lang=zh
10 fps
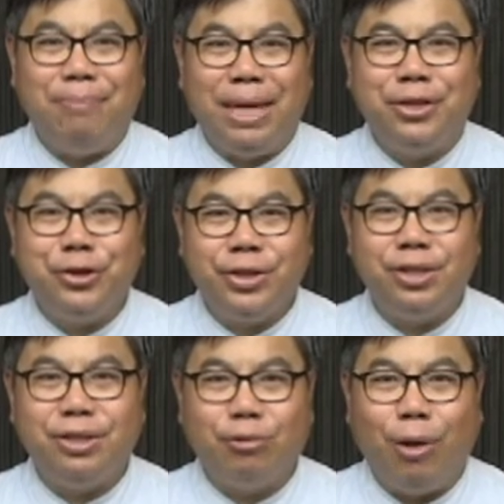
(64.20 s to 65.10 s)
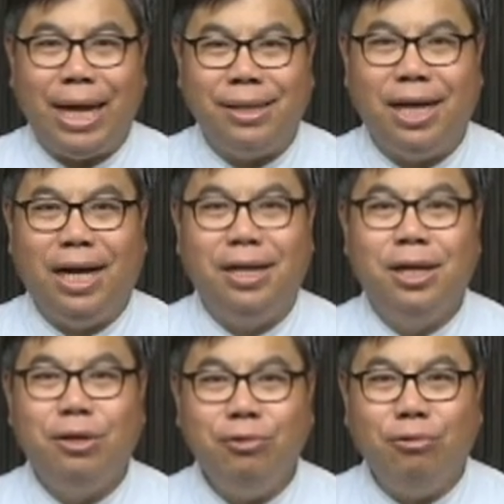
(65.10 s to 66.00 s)
门是宽的，
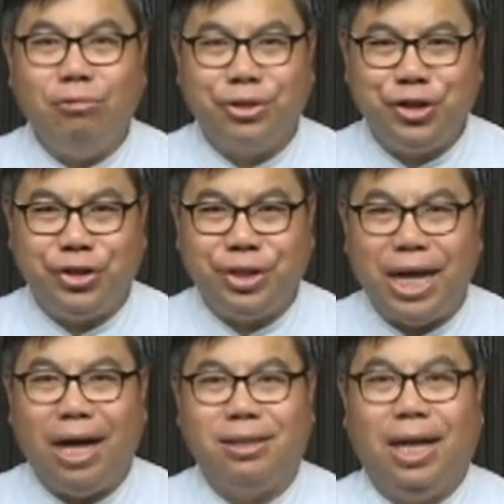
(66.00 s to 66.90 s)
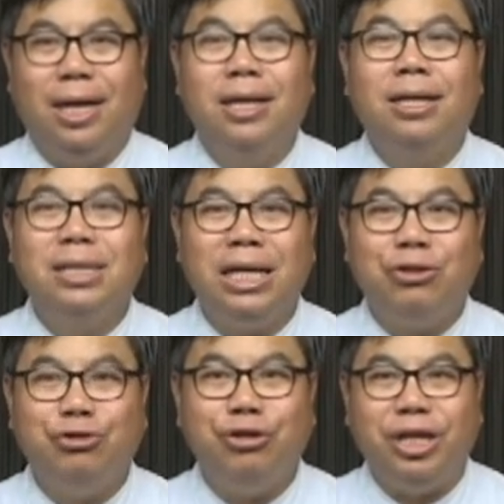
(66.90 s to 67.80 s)
路是大的，进
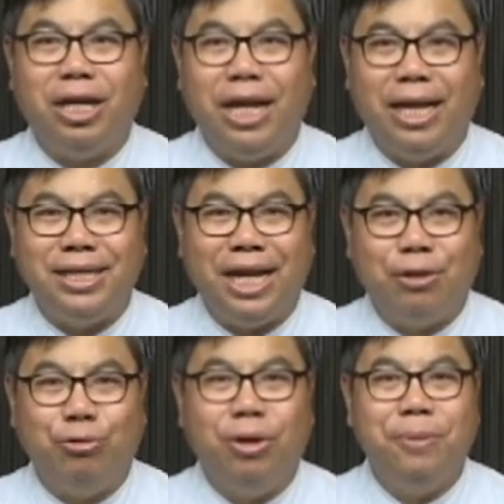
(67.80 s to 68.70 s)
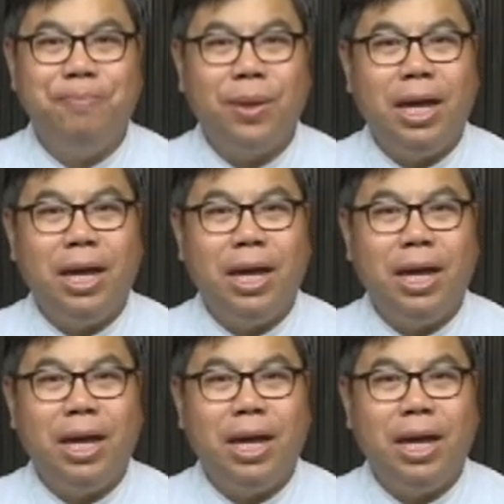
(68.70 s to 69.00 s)
去的人也多；